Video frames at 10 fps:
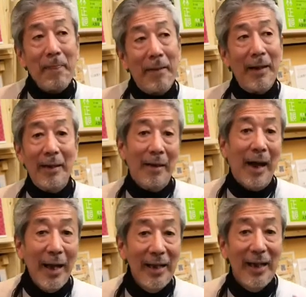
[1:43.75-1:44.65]

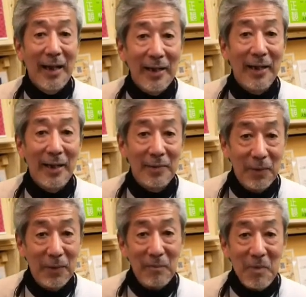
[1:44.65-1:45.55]
えー、海外から
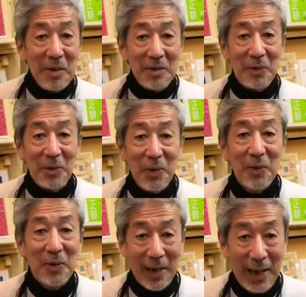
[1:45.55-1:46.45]
のその
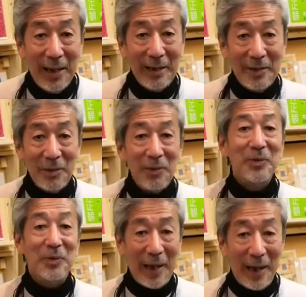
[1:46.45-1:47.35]
評価という
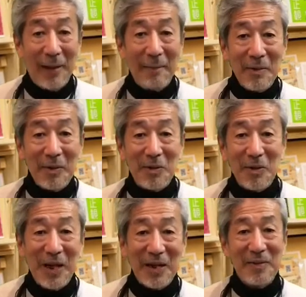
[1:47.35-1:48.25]
のがずっ
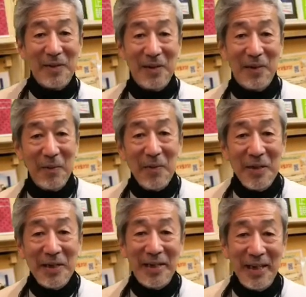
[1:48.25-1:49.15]
とあるんですけど
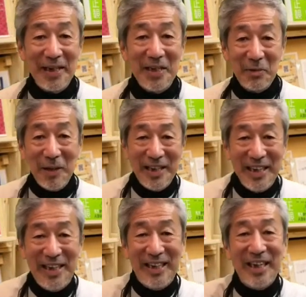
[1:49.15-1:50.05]
一番人
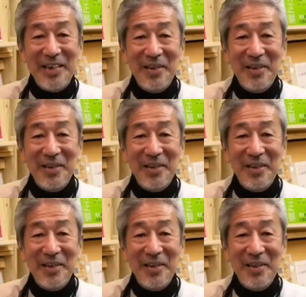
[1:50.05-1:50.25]
気って